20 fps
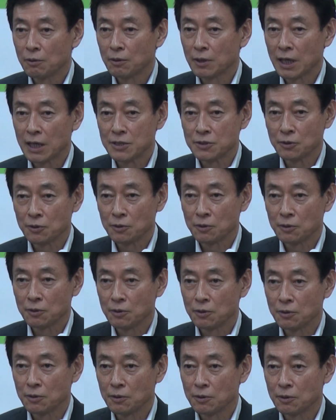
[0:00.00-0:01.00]
解
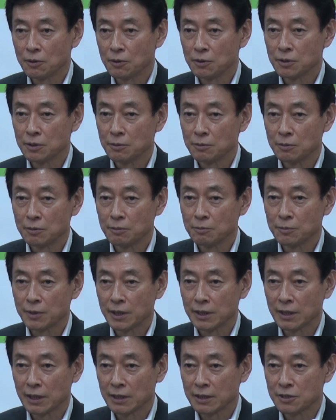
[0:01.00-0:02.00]
除に向
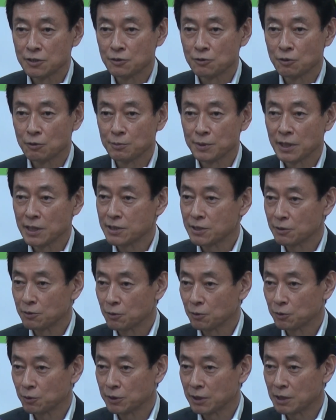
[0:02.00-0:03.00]
けた基準を満たしてく
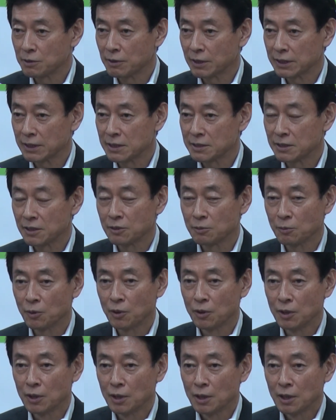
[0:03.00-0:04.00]
ることになるわけですけれど
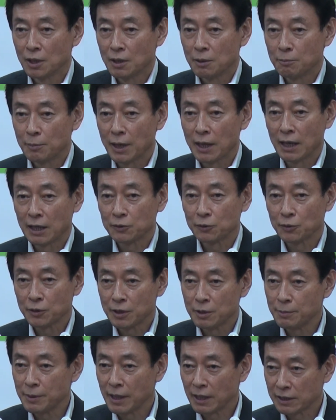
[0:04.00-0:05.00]
も、まあ、あの
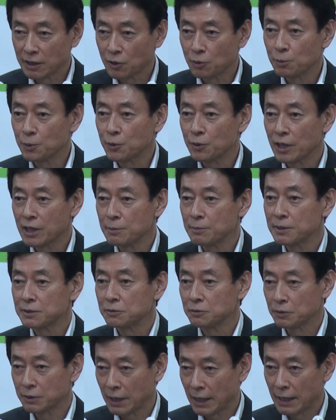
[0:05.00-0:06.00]
日々は凸凹ありま
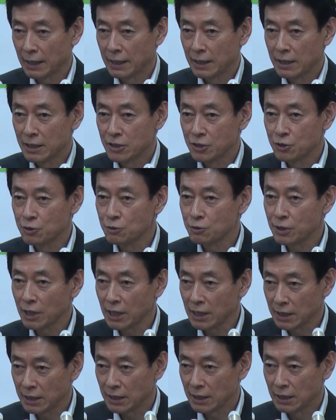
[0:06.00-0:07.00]
すので、週
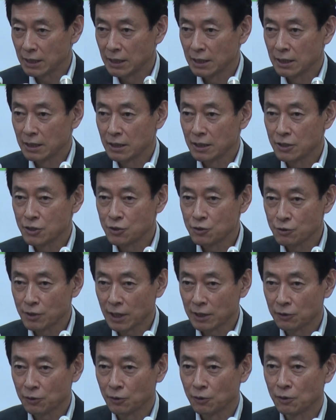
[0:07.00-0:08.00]
単位、1週
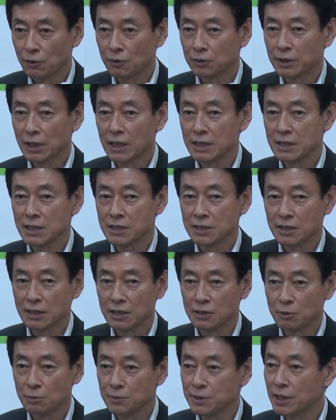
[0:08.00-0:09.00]
間の単位でしっ
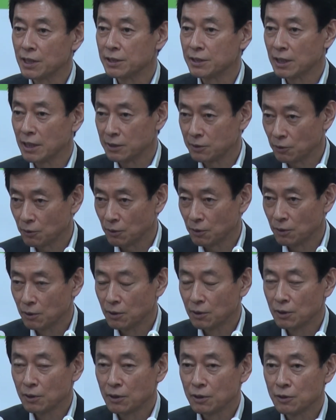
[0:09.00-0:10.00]
かりと見ていきたいと
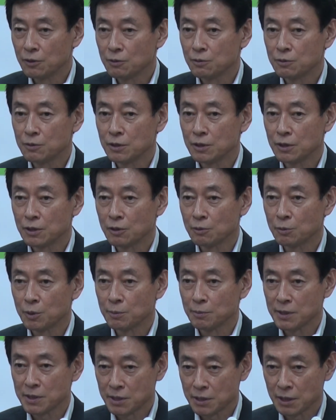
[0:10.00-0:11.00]
いうふうに思
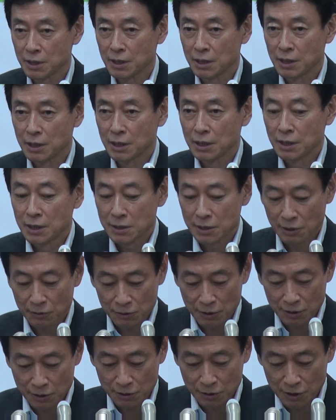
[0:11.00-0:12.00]
いますし、
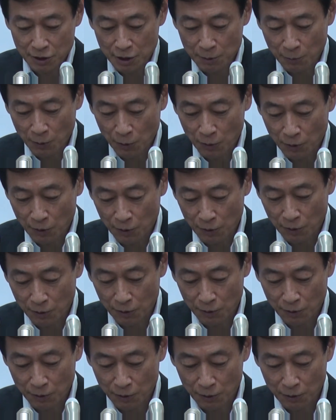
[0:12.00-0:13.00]
昨日、知事
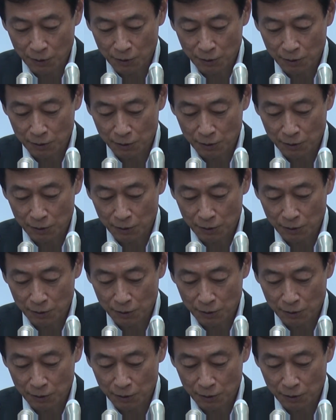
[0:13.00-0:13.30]
も